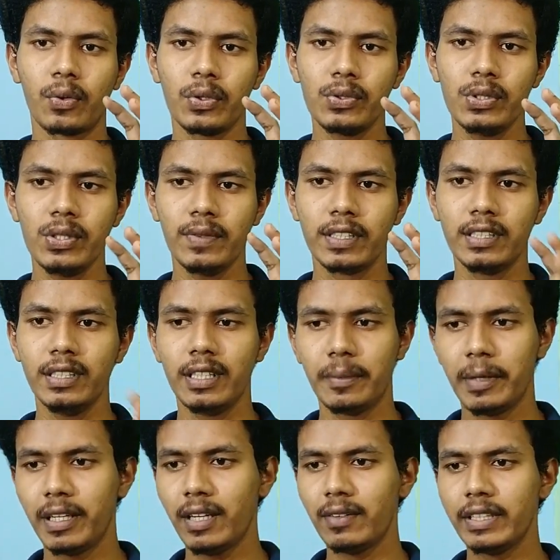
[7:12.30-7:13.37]
கொஞ்சம் வந்து
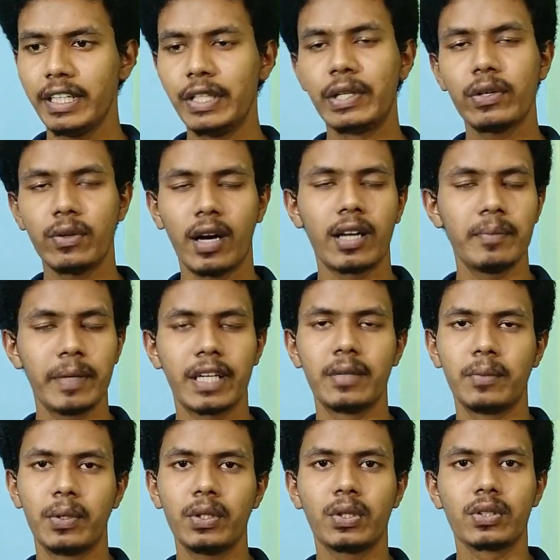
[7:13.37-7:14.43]
எப்படின்னா வந்து இன்டர்வியூ
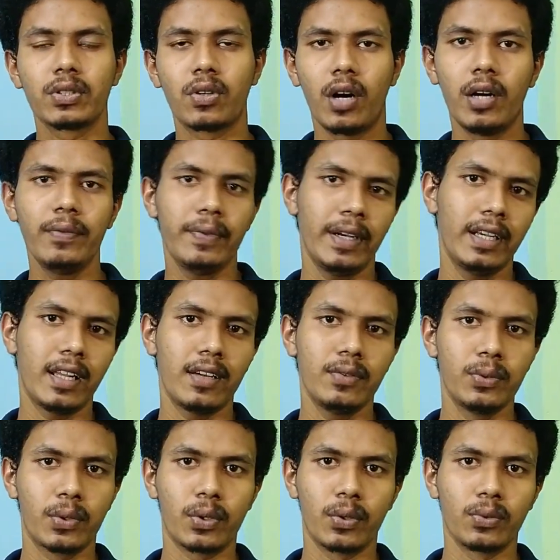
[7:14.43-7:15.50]
ஆரம்பிக்கும் போது கொஞ்சம்
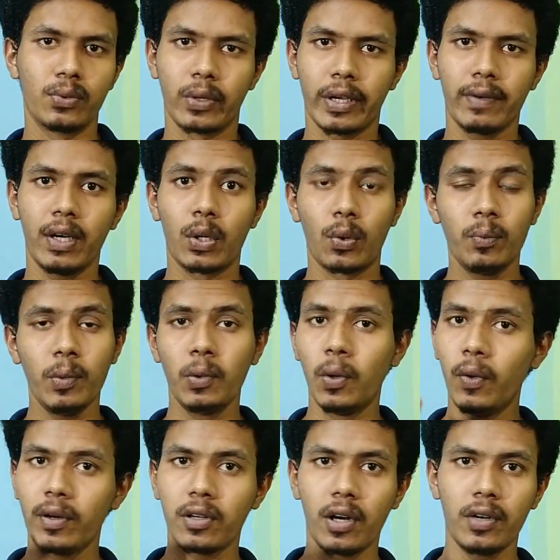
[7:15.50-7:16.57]
கான்ஃபிடென்ட்டாகவும் இருக்கும் ஓகேவா ரொம்ப
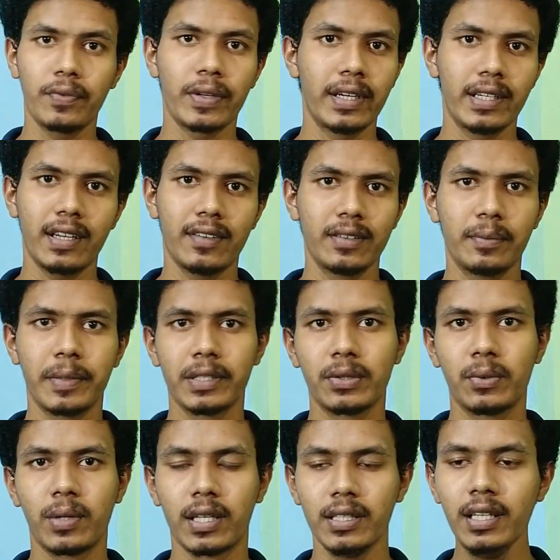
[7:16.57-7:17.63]
ஓவர் கான்ஃபிடென்ட்டாக வந்து
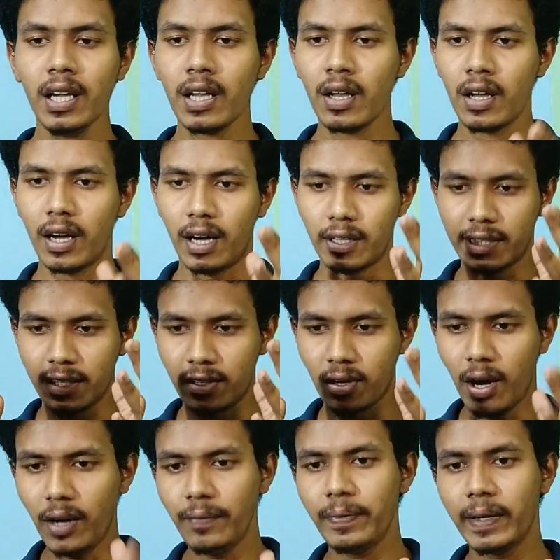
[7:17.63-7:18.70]
பேசக்கூடாது அந்த
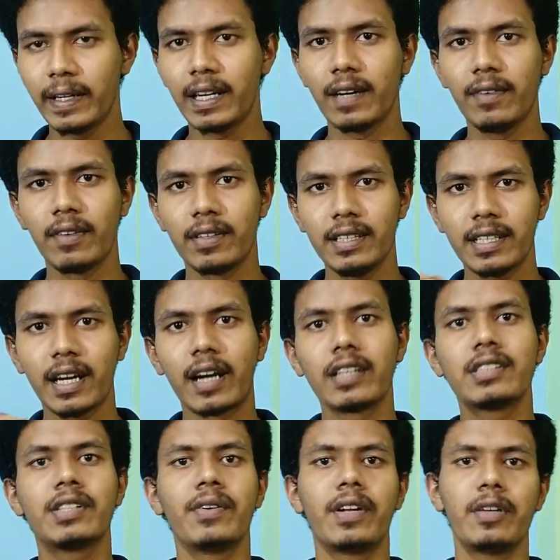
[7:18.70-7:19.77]
கான்ஃபிடென்ட் லெவல் வந்து
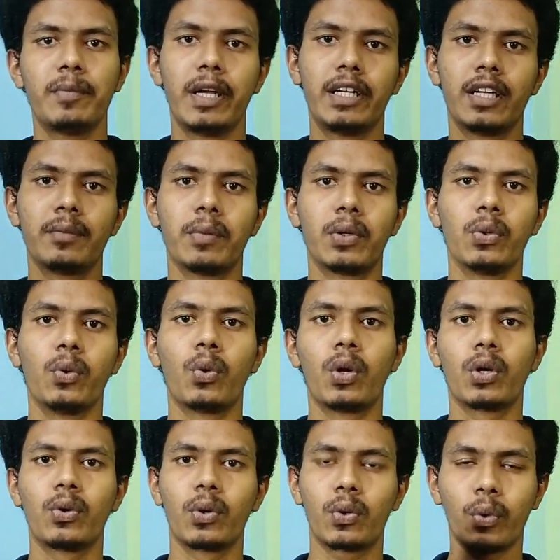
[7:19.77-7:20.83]
கடைசி வரையும் மெயின்டைன் பண்ணும்
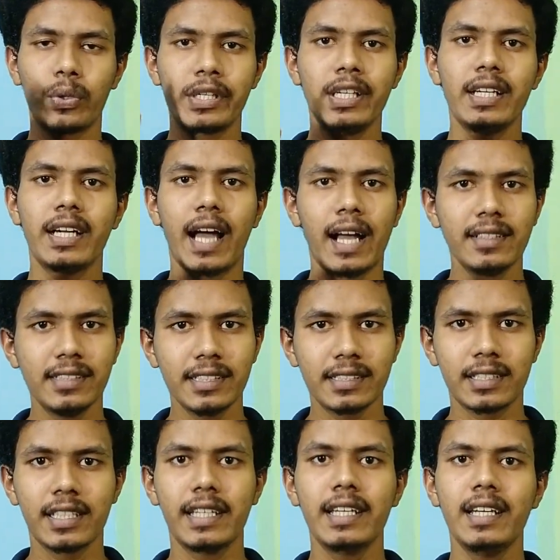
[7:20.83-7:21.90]
உங்களுக்கு ஒரு கொஷினுக்கு ஆன்சர்
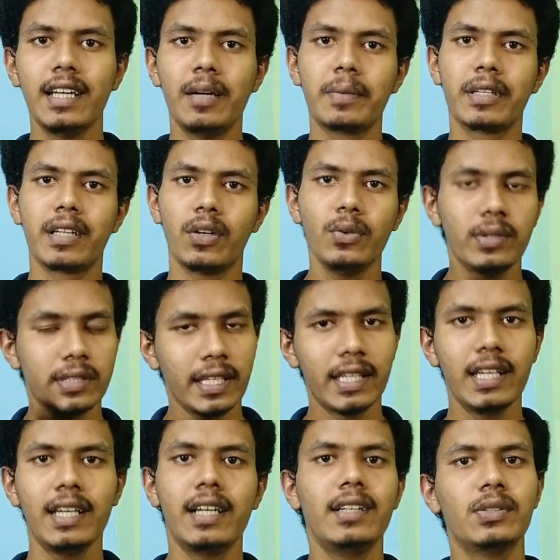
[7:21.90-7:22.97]
தெரியல அப்படின்னாலும்
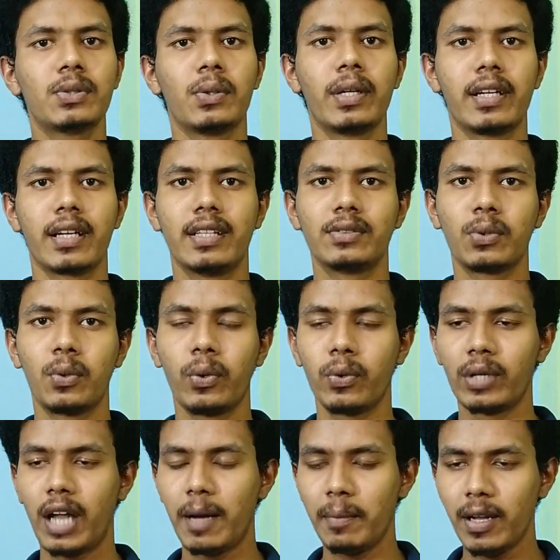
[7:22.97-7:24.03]
தெரியலன்னு சொல்லிடுங்க ஸோ
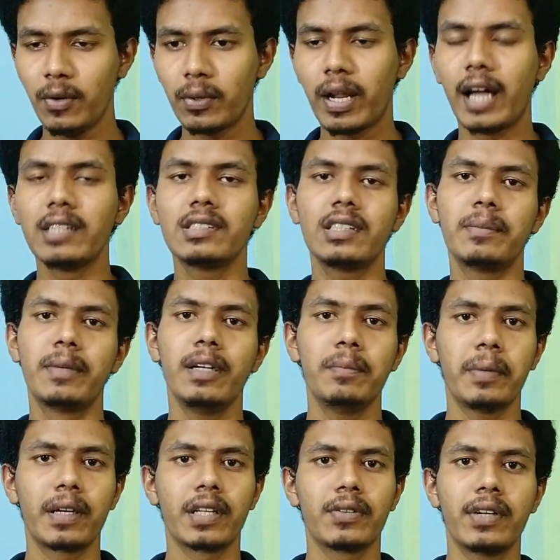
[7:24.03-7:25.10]
நாமளா ஒரு ஆன்சர்
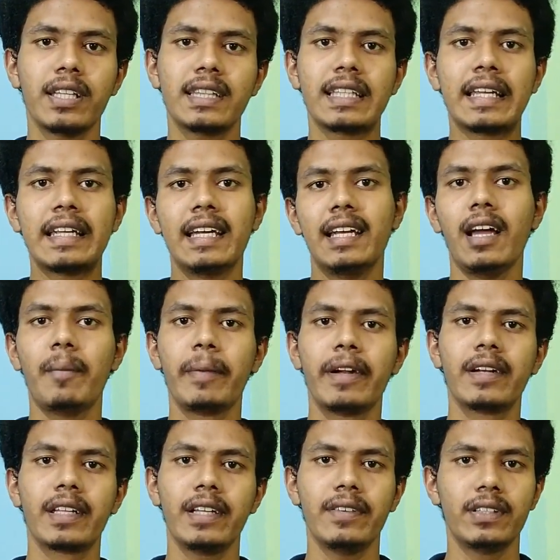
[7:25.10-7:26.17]
பில்ட் பண்றத விட தெரியல
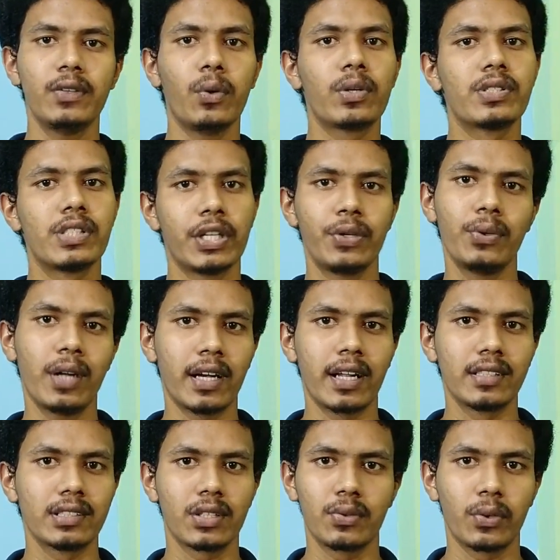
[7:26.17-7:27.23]
அப்படின்றதே வந்து ஒரு ஜென்யூனான
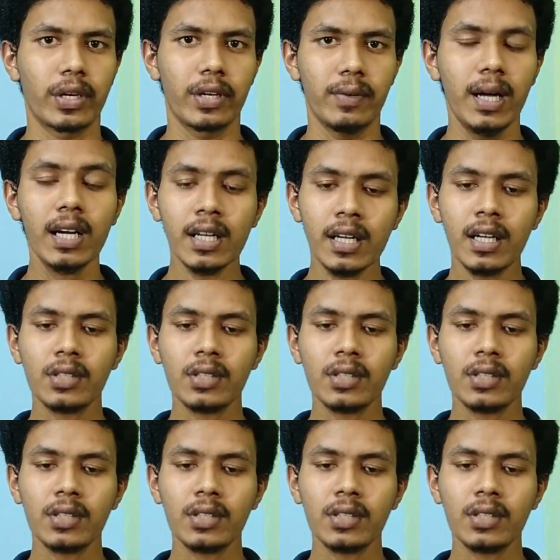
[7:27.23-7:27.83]
ஆன்சர் ஓகேவா